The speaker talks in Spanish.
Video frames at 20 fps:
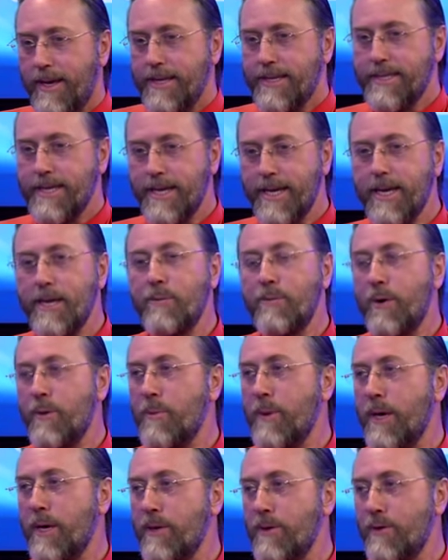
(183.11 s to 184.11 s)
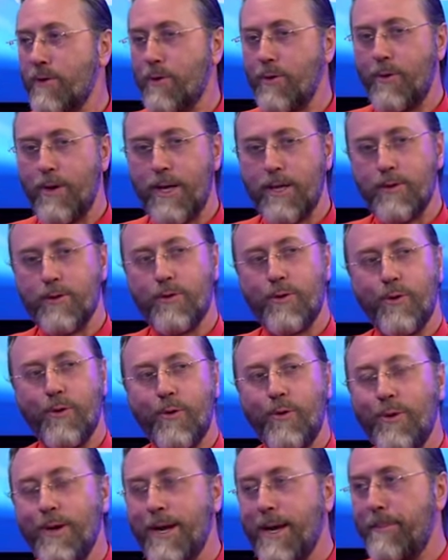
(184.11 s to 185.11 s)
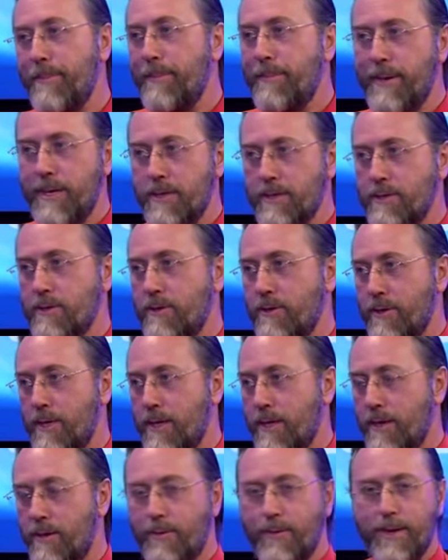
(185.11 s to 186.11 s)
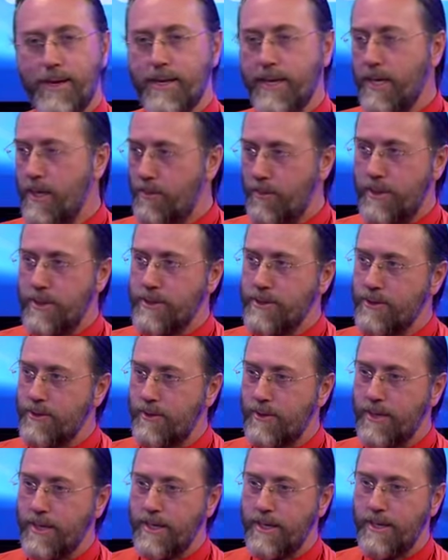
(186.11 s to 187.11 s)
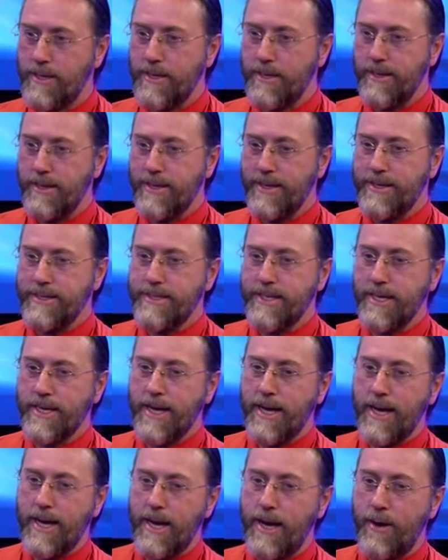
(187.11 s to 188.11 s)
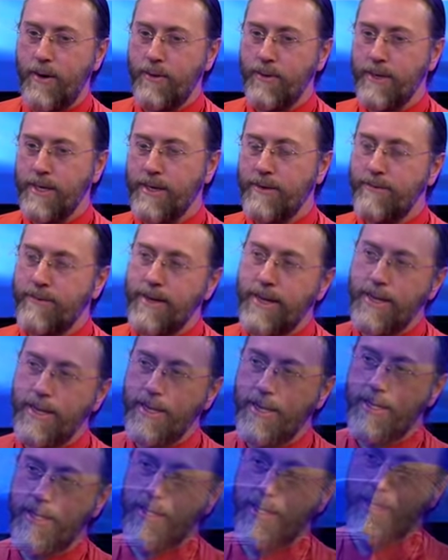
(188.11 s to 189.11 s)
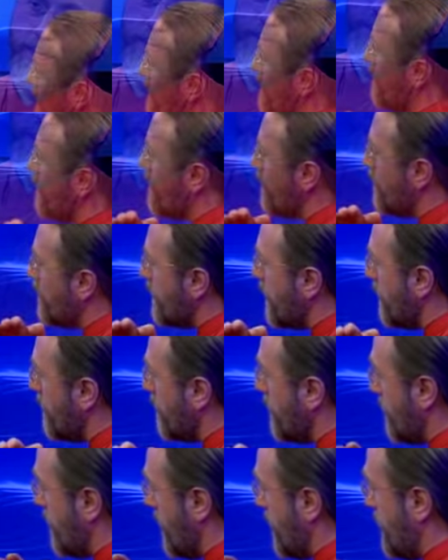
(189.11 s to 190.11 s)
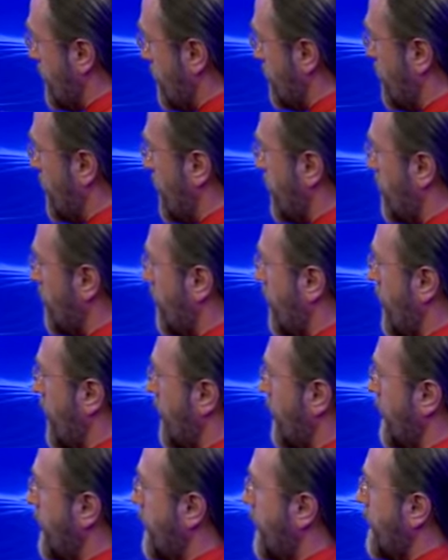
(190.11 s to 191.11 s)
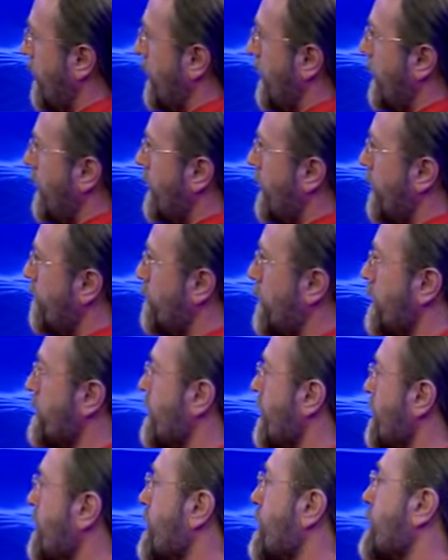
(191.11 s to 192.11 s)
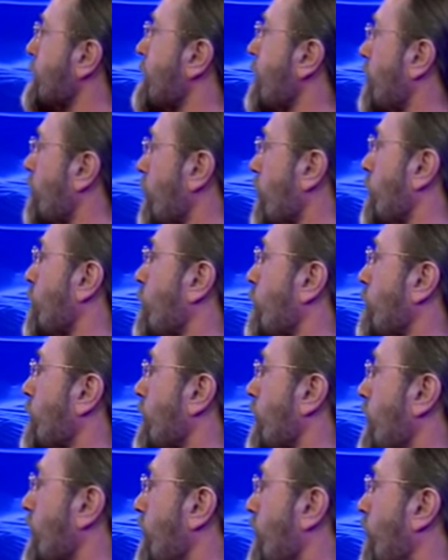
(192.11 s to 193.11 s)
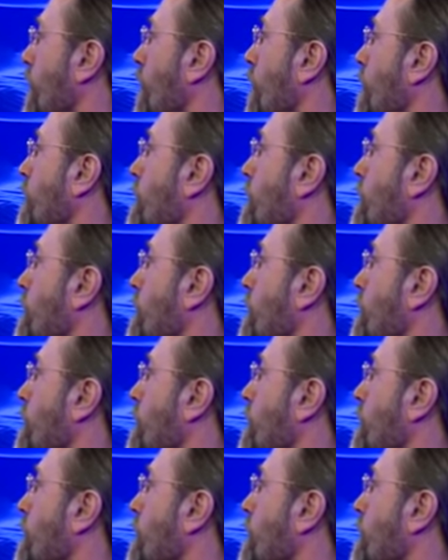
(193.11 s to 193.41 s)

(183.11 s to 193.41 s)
Llega el momento cuando una persona, cualquier persona, llega a un nivel evolutivo, espiritual, que empieza a hacerse la pregunta, o